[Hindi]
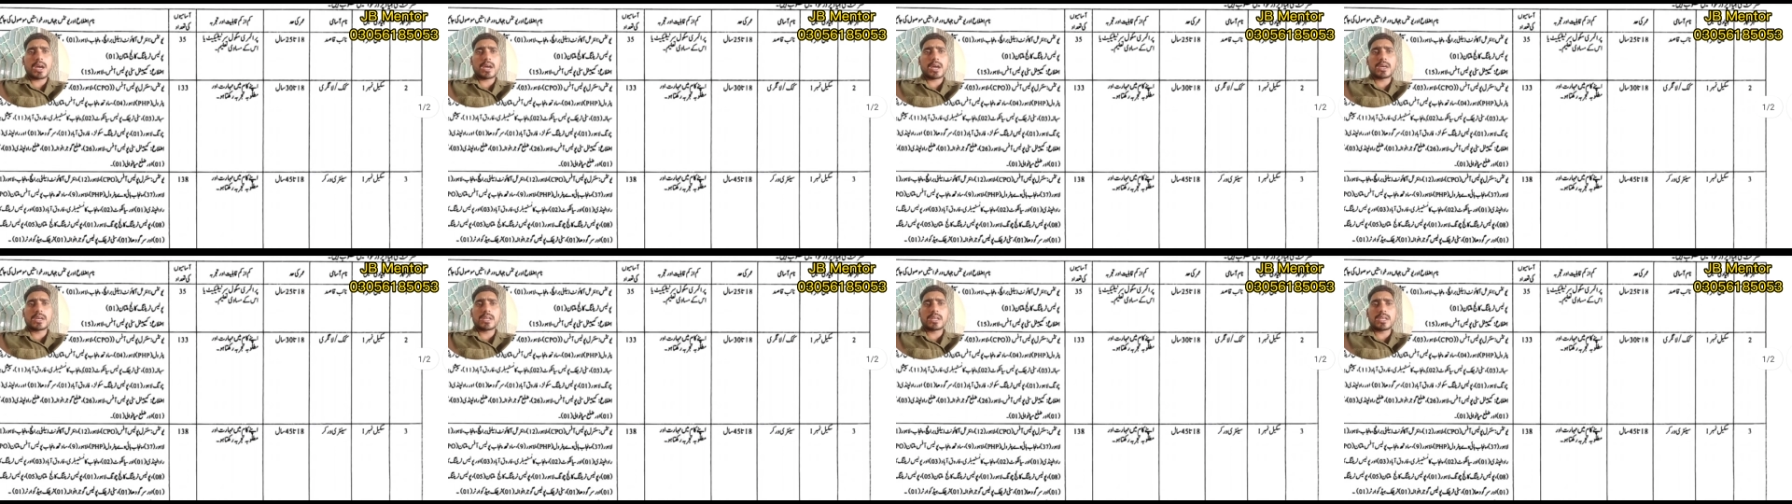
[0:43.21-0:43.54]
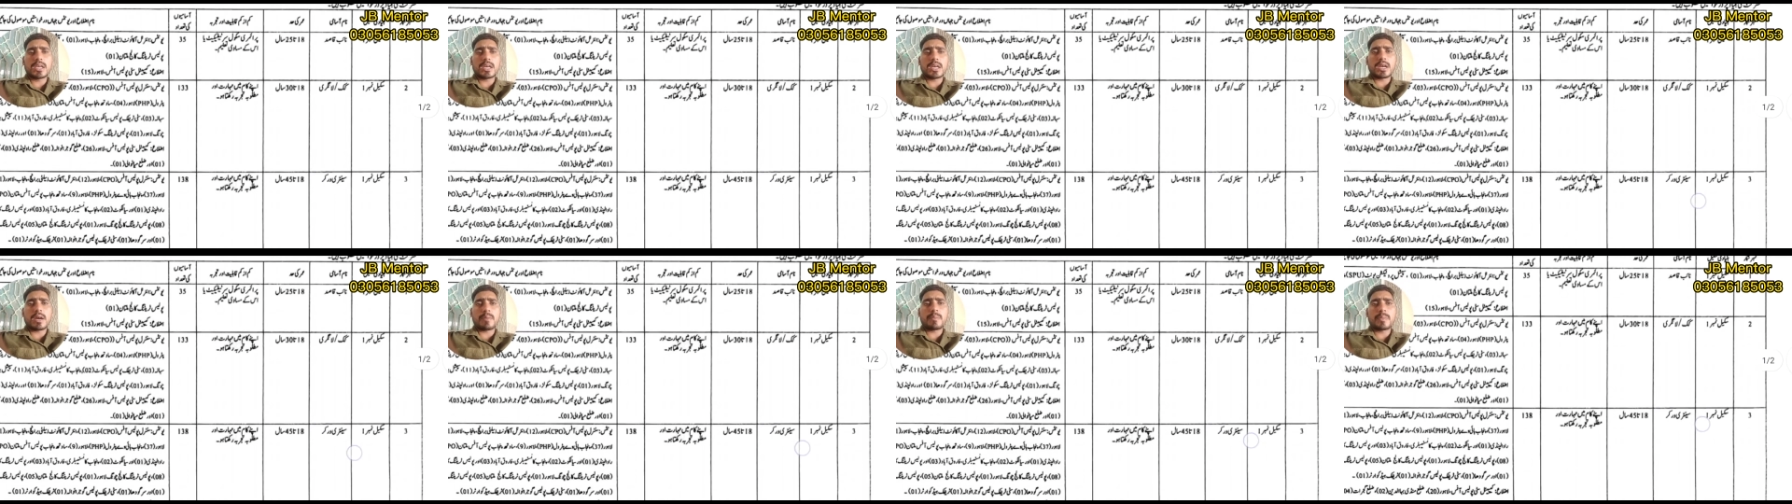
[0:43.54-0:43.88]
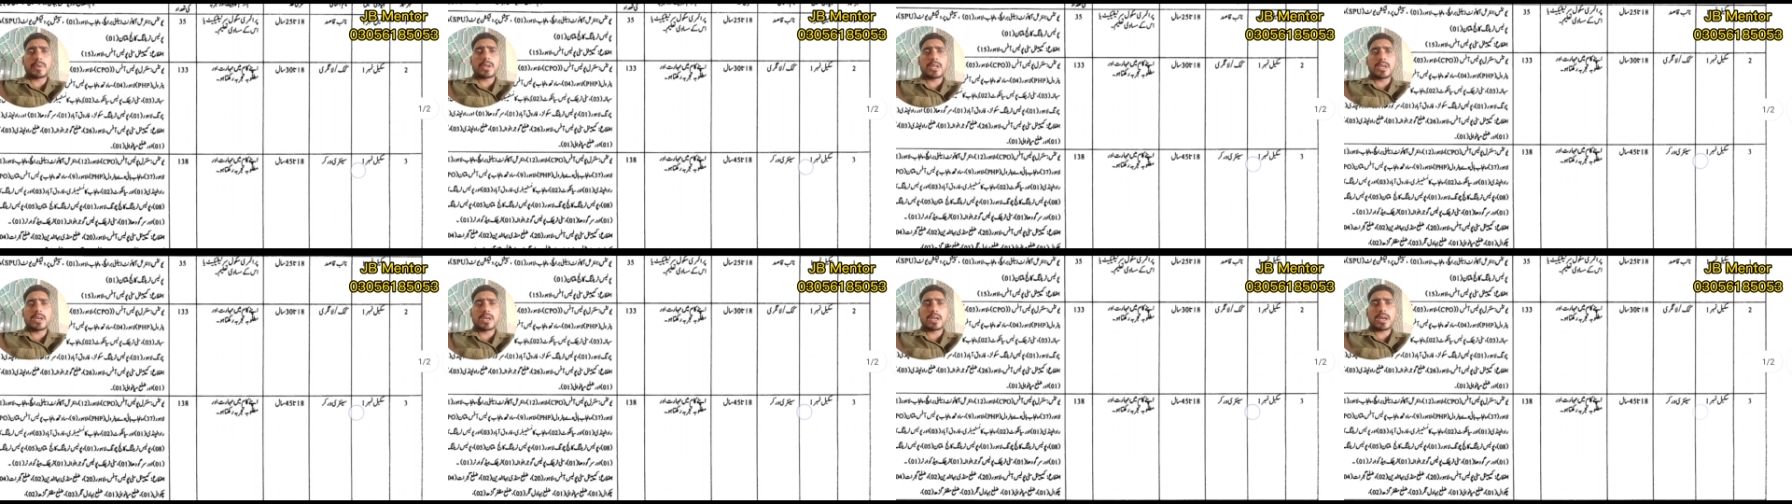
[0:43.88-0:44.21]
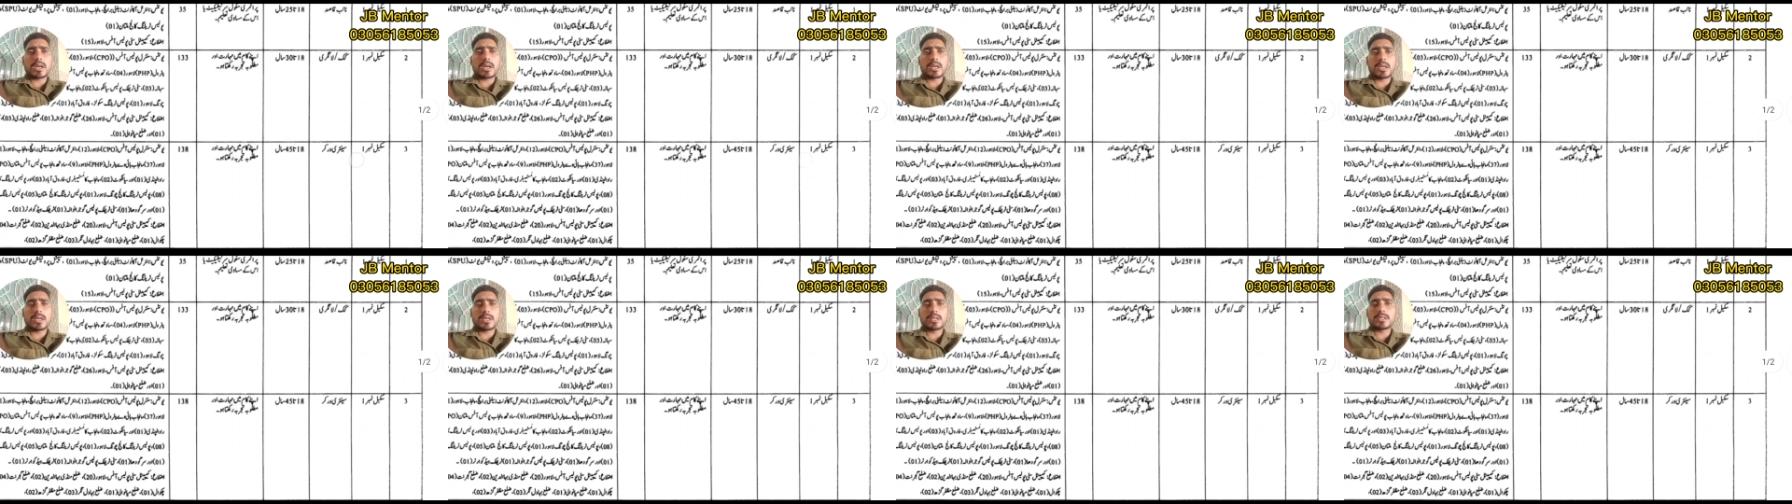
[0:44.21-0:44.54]
लांगरिया अपने
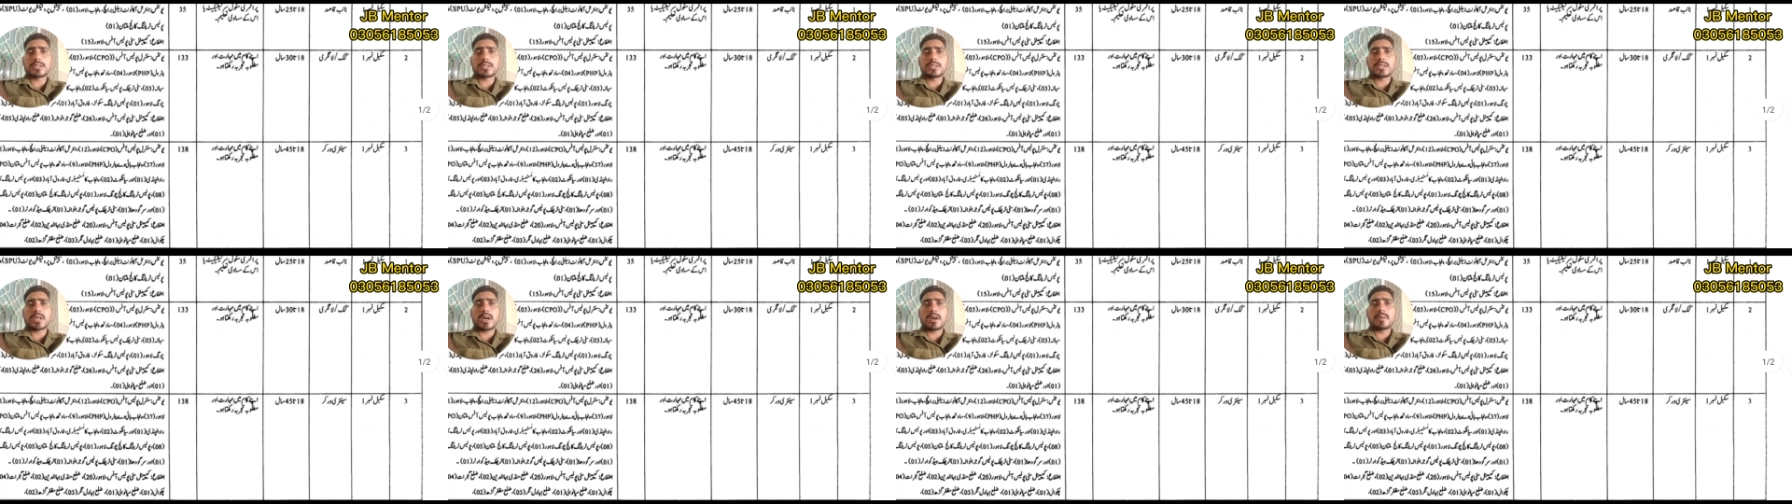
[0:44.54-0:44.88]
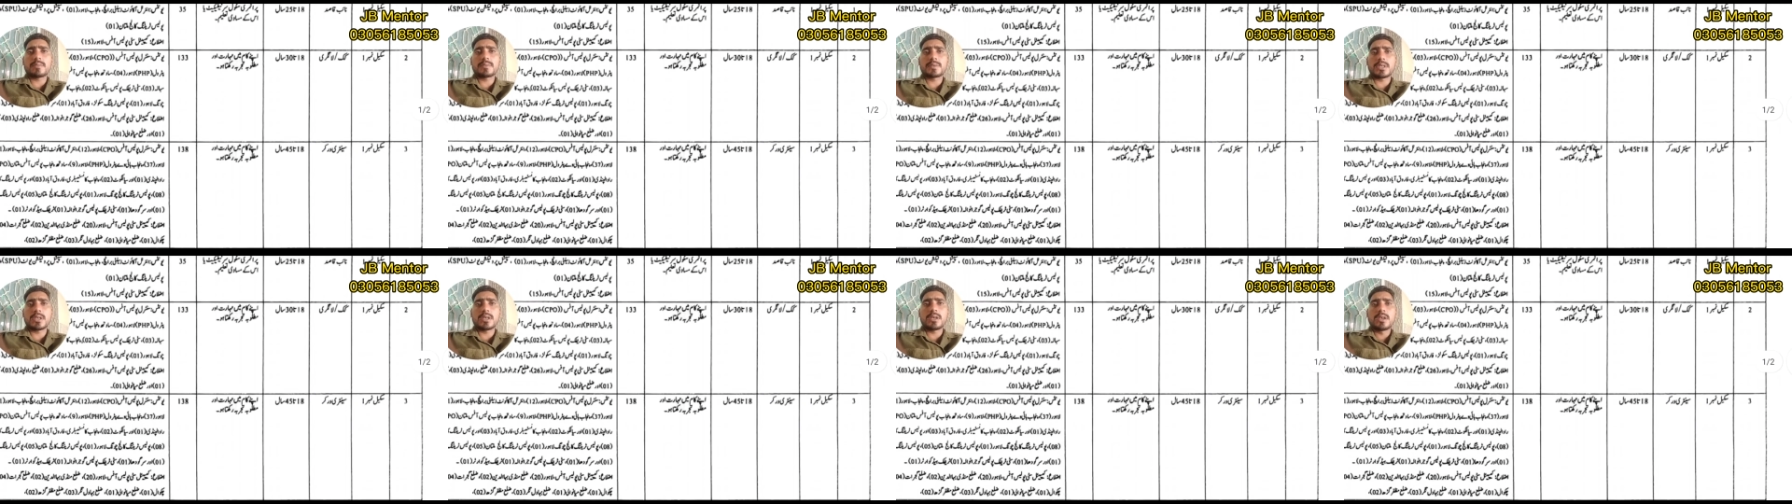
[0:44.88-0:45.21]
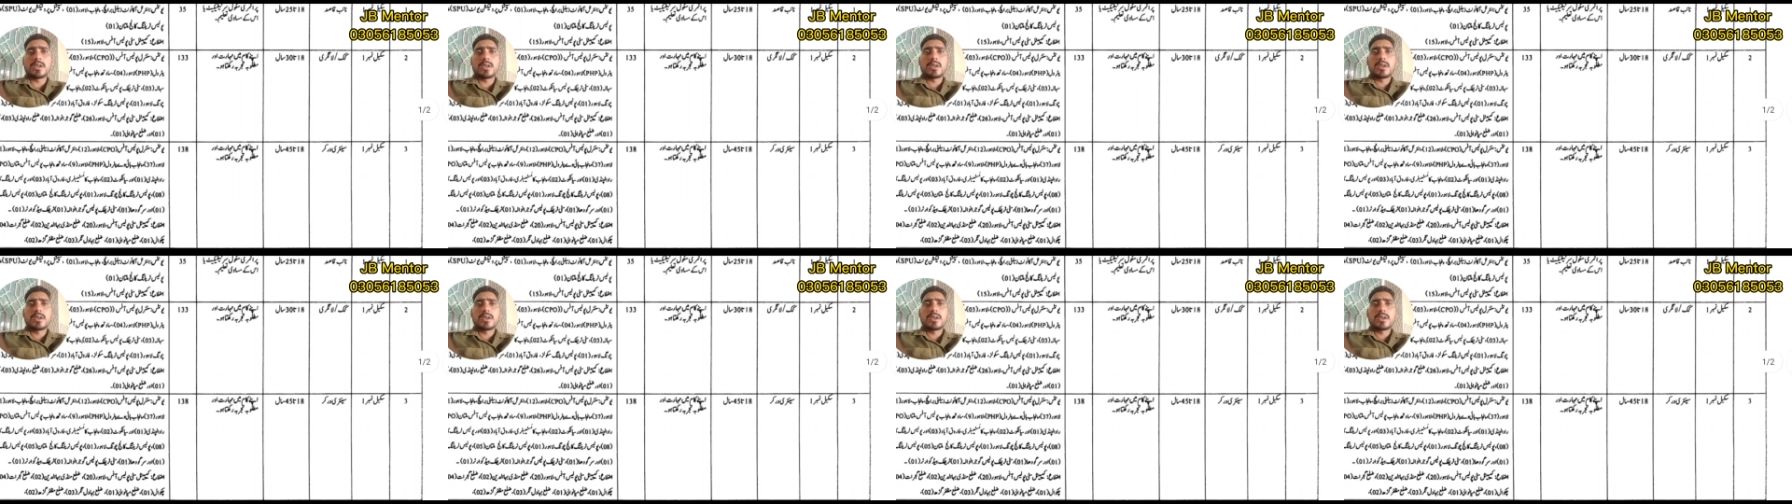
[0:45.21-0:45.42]
इलाके के हिसाब से